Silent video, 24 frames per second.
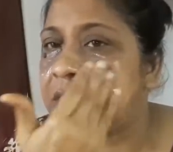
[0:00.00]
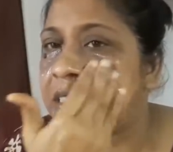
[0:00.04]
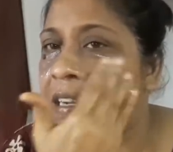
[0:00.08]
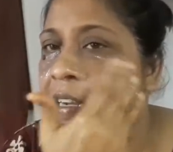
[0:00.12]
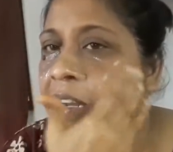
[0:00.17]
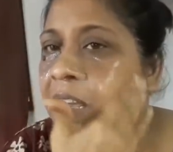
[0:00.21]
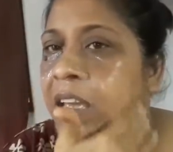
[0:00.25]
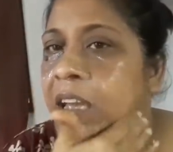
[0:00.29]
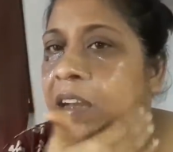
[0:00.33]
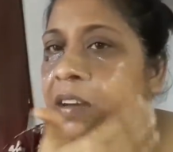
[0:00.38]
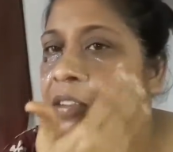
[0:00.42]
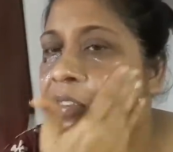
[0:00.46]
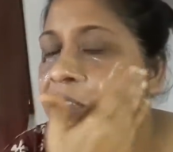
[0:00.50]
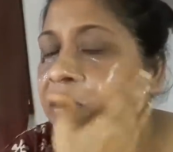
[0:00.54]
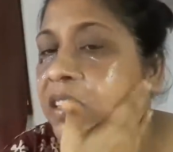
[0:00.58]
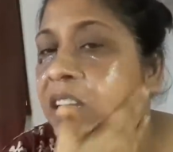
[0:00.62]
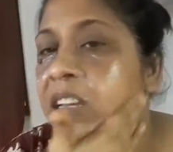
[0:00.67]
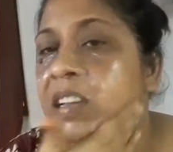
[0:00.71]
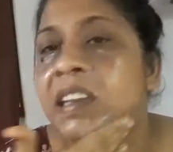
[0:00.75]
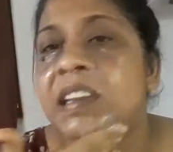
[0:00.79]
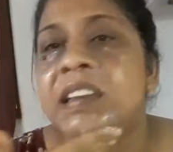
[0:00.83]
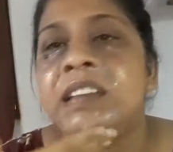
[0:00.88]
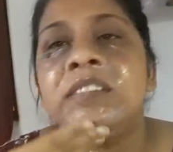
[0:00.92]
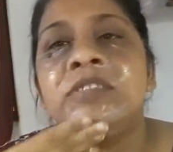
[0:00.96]
আর এখন
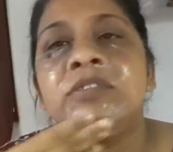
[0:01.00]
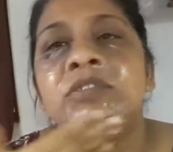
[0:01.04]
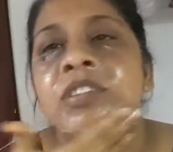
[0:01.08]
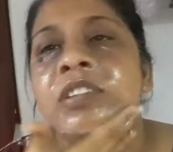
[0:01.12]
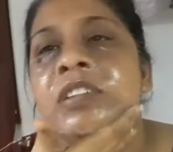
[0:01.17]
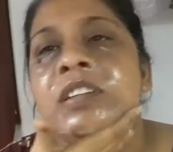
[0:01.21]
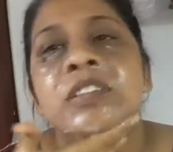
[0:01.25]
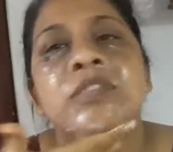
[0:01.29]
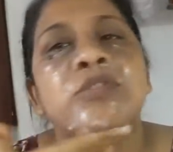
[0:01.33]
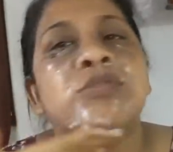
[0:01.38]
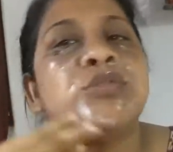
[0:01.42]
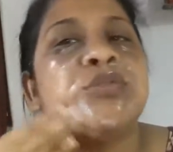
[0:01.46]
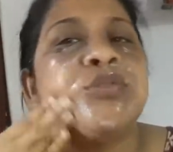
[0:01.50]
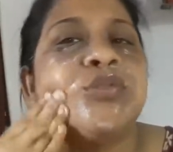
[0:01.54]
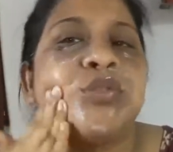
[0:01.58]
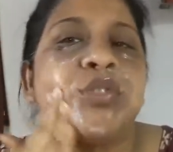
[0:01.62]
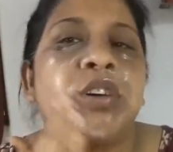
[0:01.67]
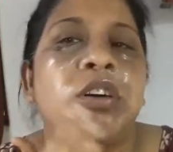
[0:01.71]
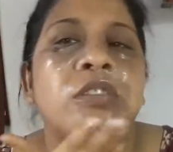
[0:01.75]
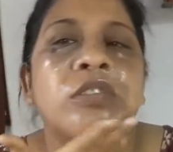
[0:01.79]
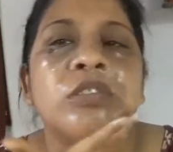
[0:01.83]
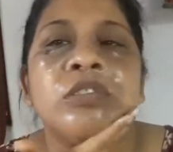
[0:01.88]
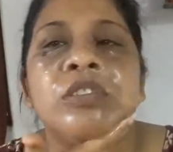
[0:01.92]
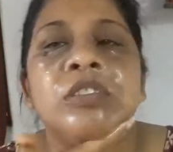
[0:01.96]
থেকেই কিন্তু এটা শুরু
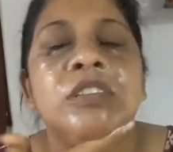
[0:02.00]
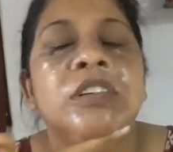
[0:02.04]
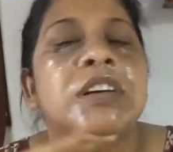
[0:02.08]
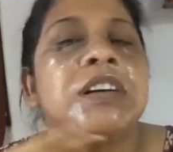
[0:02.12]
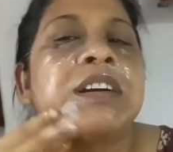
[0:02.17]
করো